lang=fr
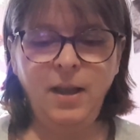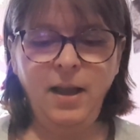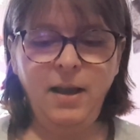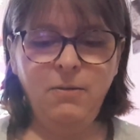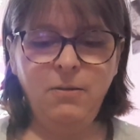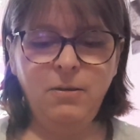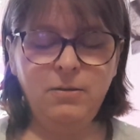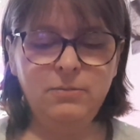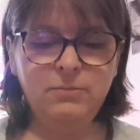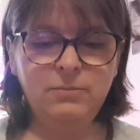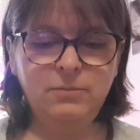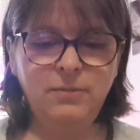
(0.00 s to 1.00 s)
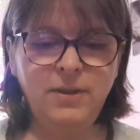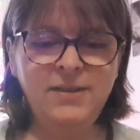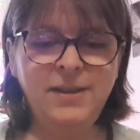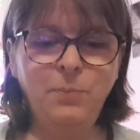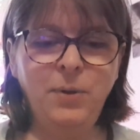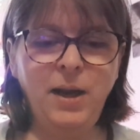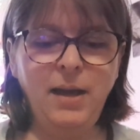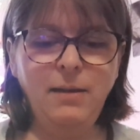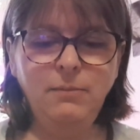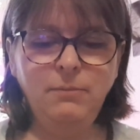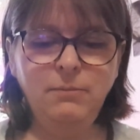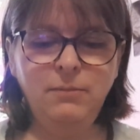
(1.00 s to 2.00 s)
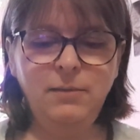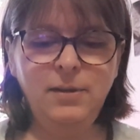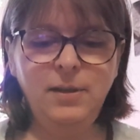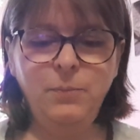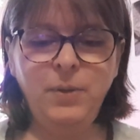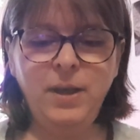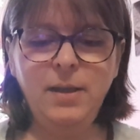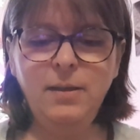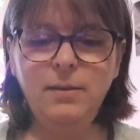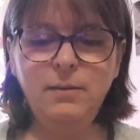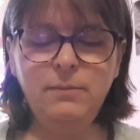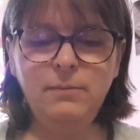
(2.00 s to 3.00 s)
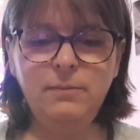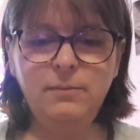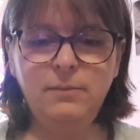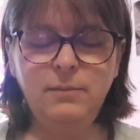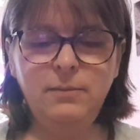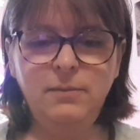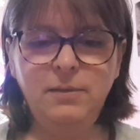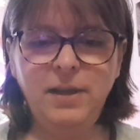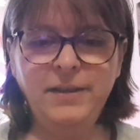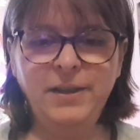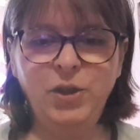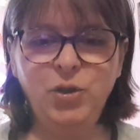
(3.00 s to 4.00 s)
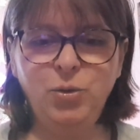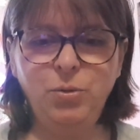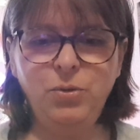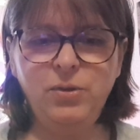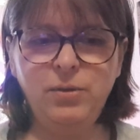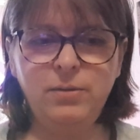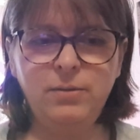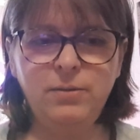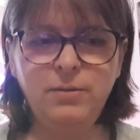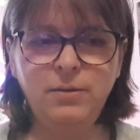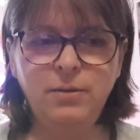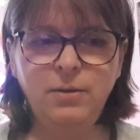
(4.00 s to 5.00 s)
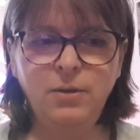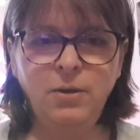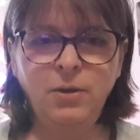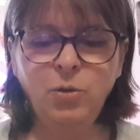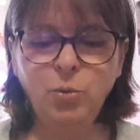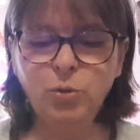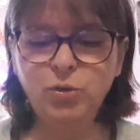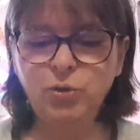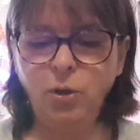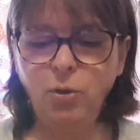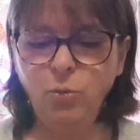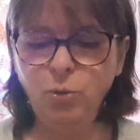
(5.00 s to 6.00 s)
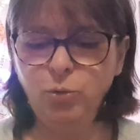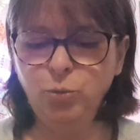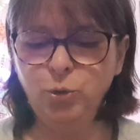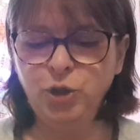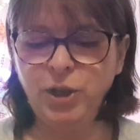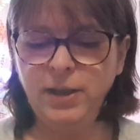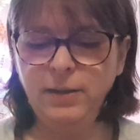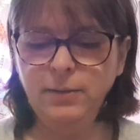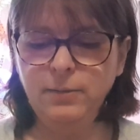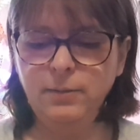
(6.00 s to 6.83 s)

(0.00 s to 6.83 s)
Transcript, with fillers: Alors, c'est plat, mais il y a des choses qu'on sent au toucher.